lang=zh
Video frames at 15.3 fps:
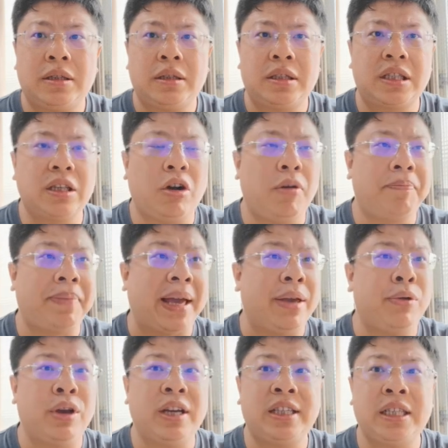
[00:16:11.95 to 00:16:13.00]
之后北
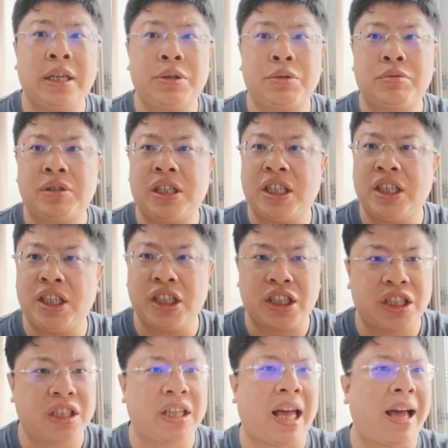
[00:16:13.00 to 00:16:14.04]
约介入，其
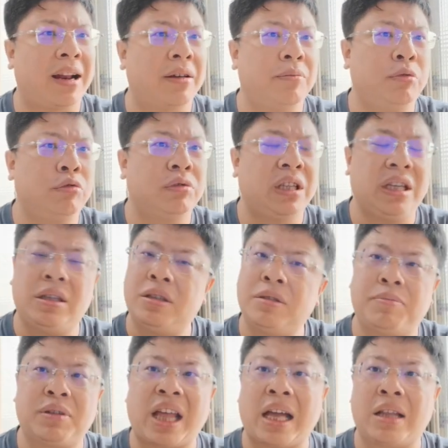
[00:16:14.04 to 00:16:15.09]
实他的目的
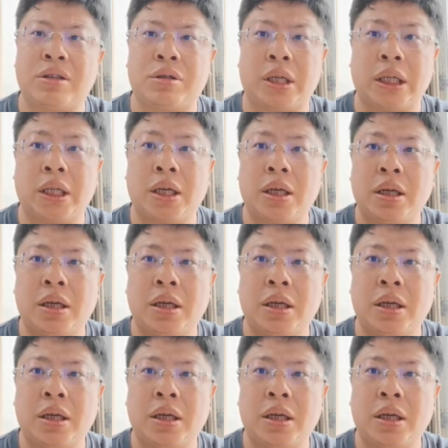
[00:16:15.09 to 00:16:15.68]
是不单纯的，